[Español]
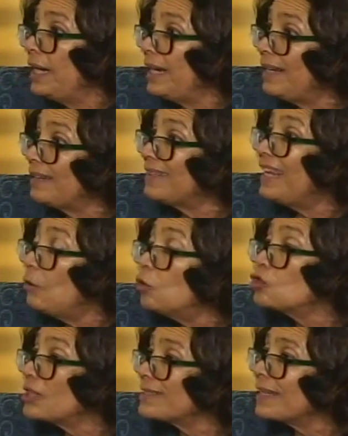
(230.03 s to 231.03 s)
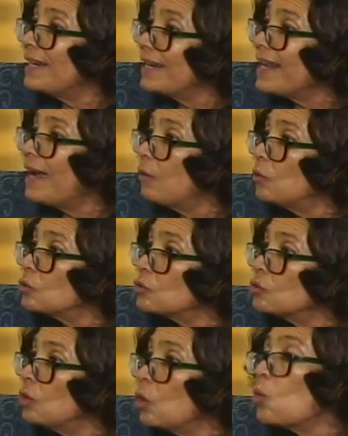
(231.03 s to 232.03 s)
eh, de los
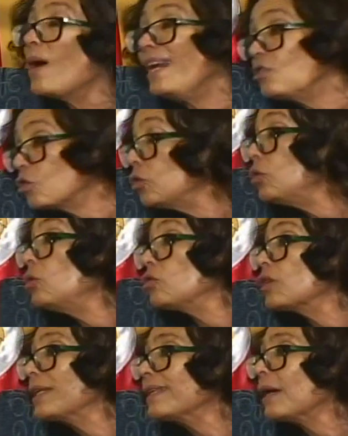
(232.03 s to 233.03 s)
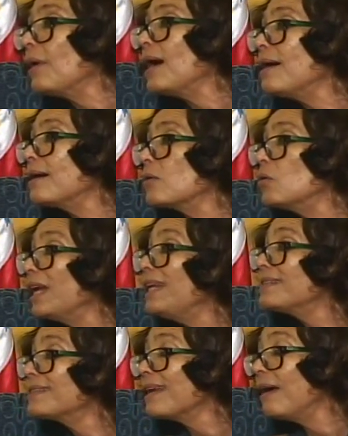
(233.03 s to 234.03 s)
asalariados, cuáles son los que trabajan con el
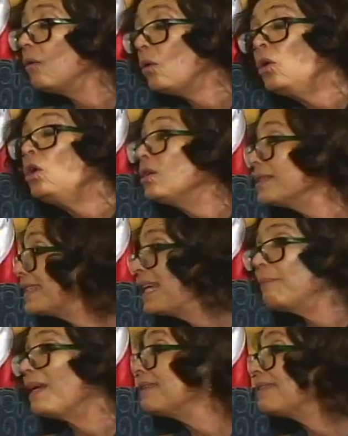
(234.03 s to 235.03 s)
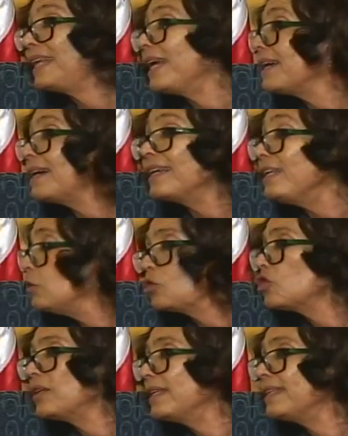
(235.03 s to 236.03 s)
Estado, se mantengan y no
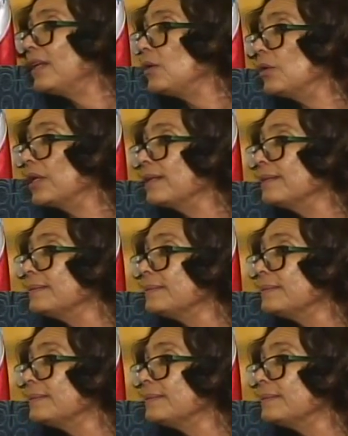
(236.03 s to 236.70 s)
se deterioren.